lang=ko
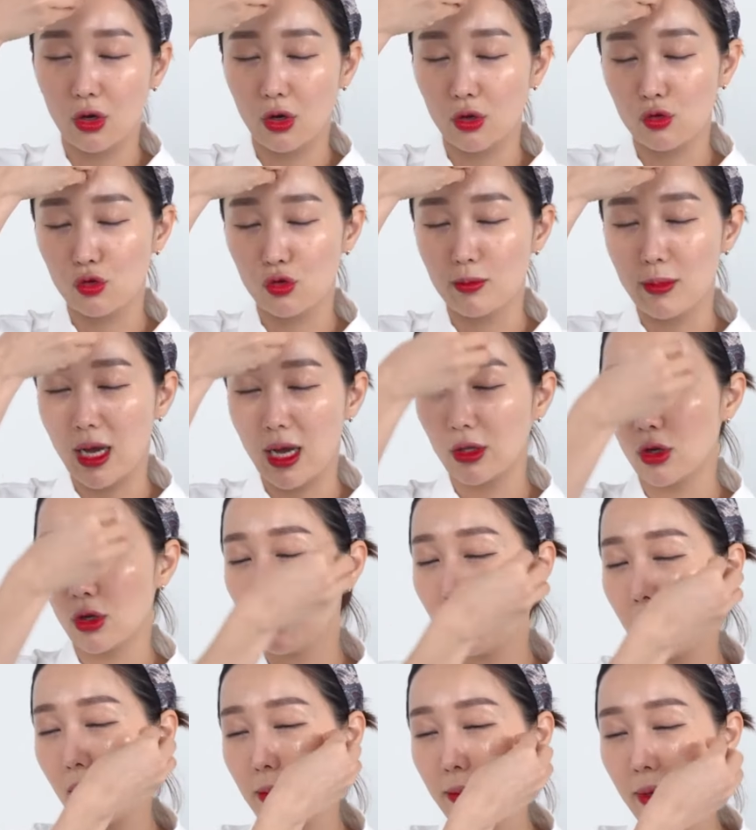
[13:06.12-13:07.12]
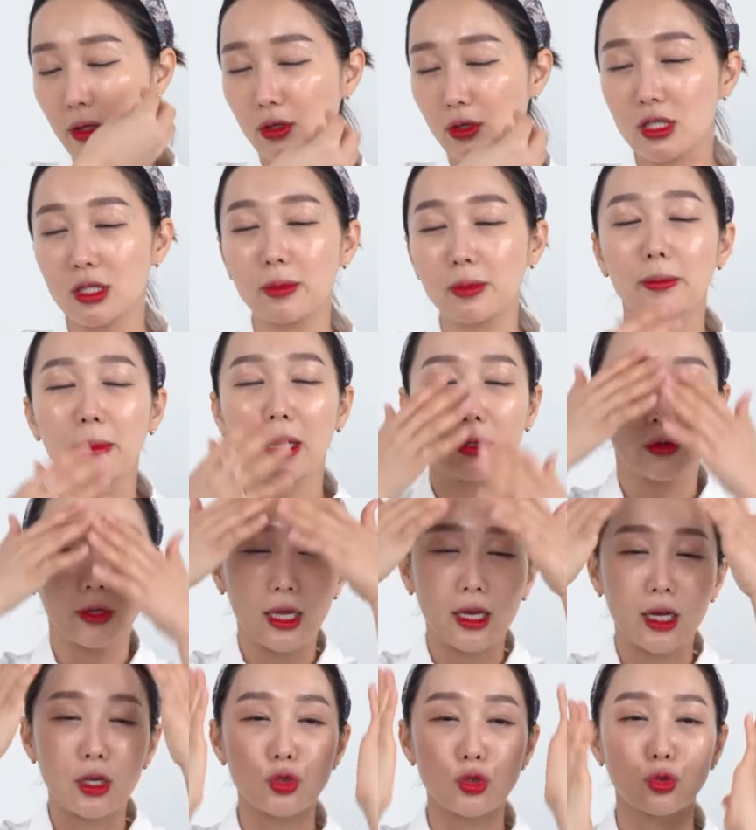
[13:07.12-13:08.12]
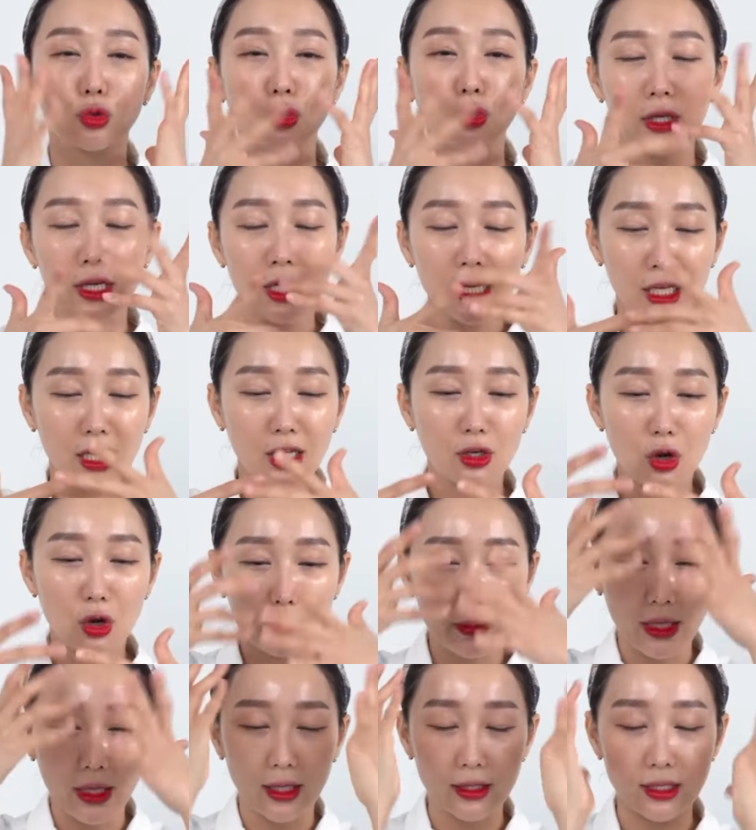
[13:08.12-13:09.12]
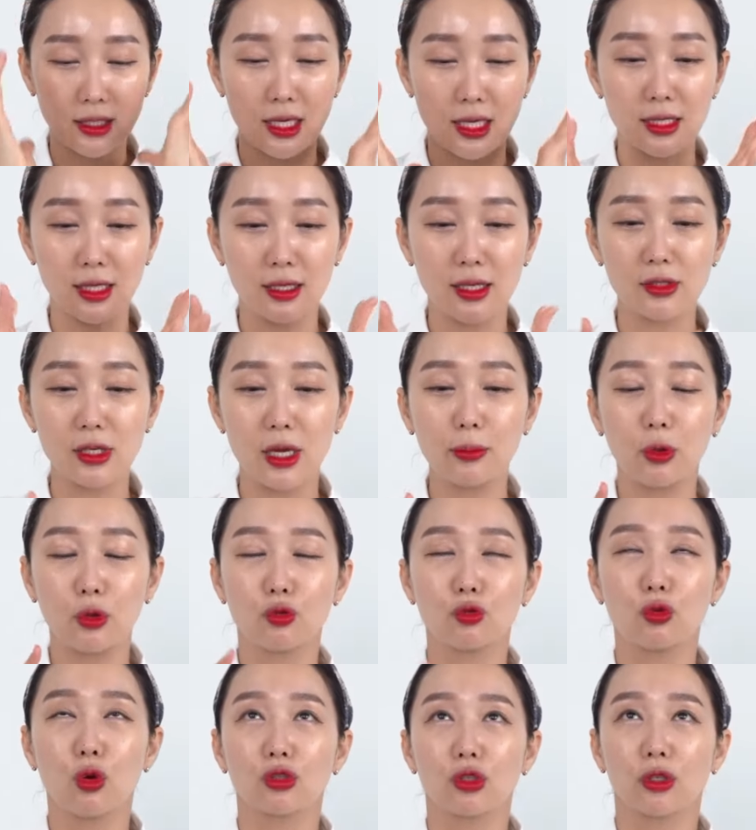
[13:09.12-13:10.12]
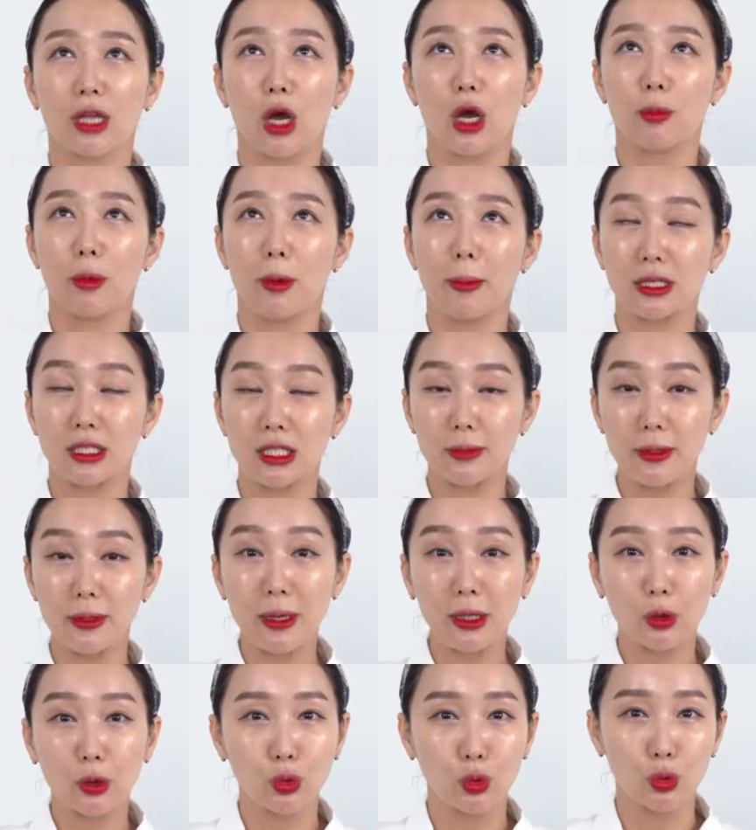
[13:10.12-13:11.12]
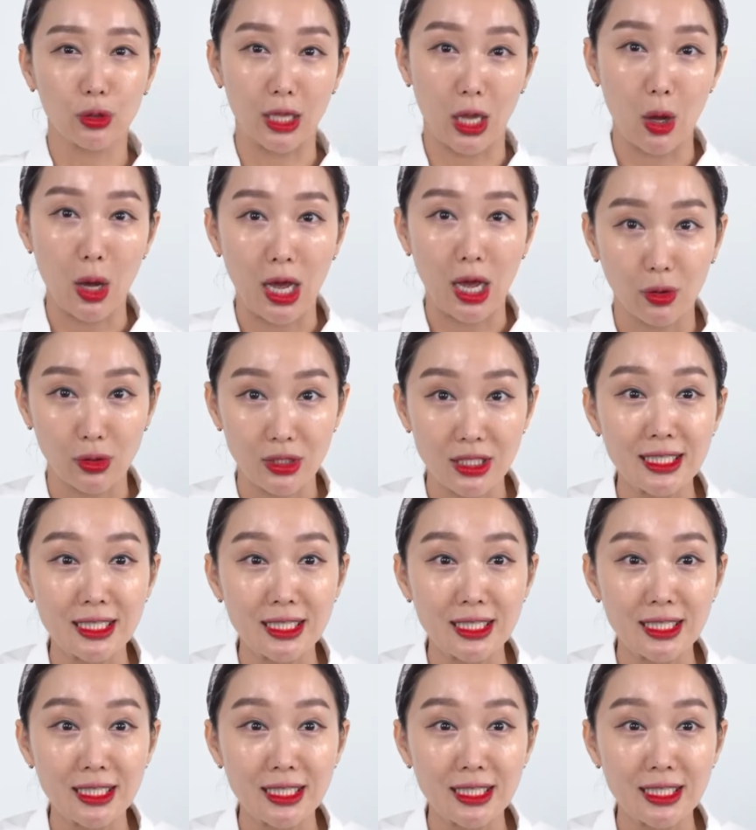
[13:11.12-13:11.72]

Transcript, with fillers: 원, 2만 원, 8만 원, 12만 원 해가지고 인건비까지 계산해서 한번 음. 누워서 나오면 막 12만 원 돈 나와요.